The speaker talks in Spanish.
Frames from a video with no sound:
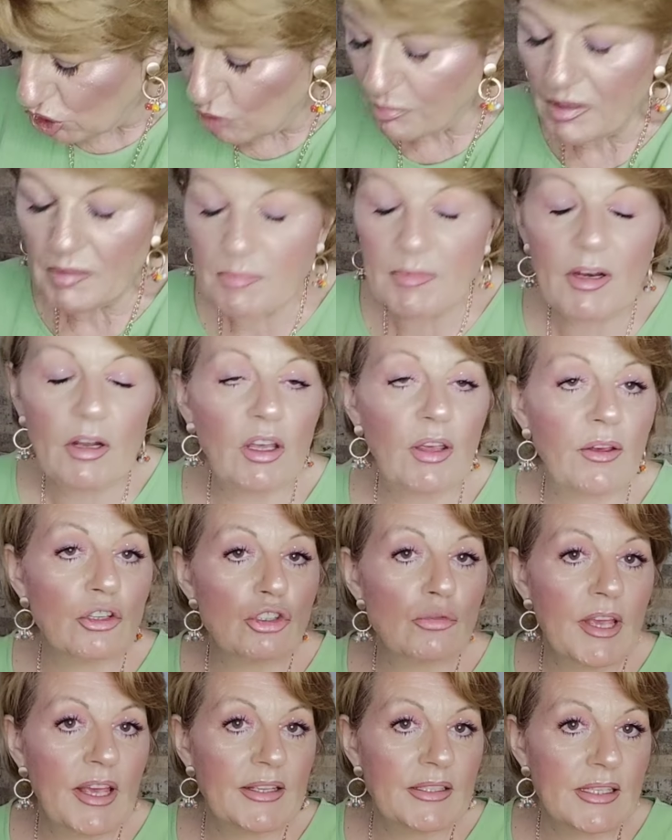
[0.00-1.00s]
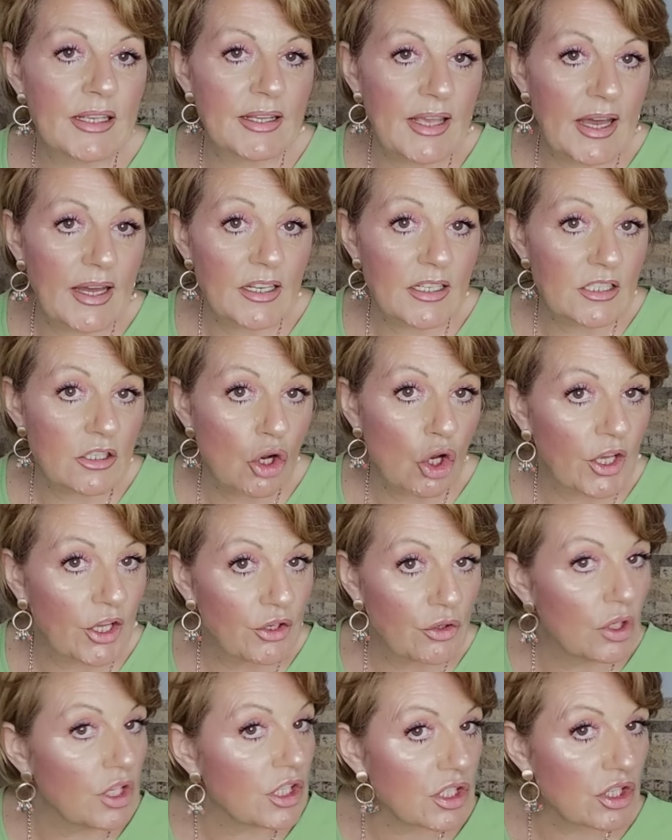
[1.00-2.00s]
lo primero que os voy a enseñar es lo que
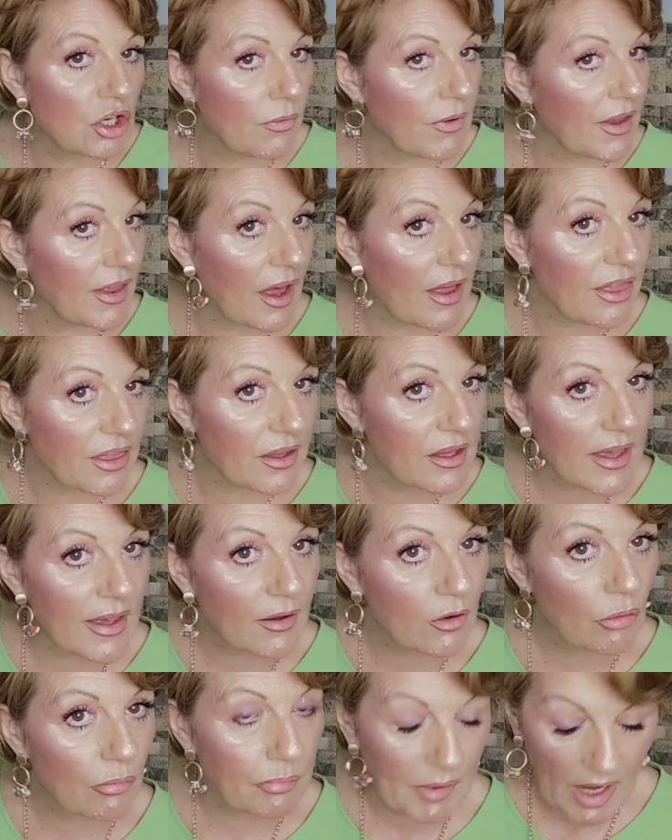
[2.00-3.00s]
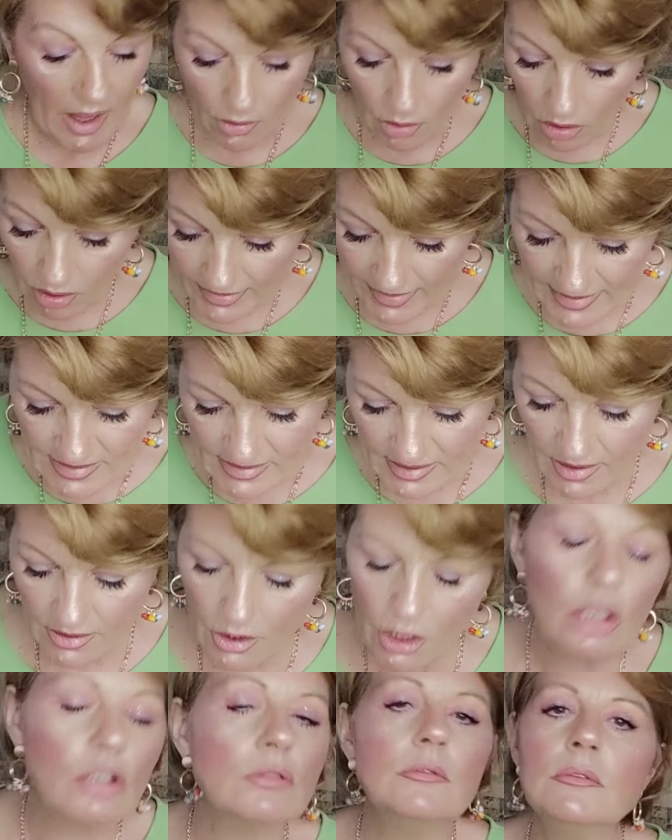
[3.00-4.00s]
no es novedad y he comprado, que ha
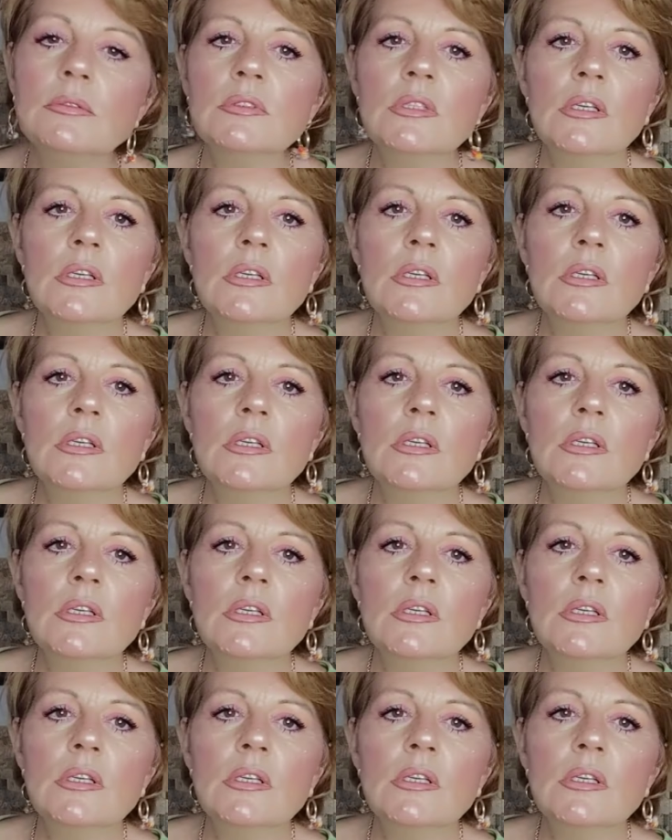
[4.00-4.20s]
sido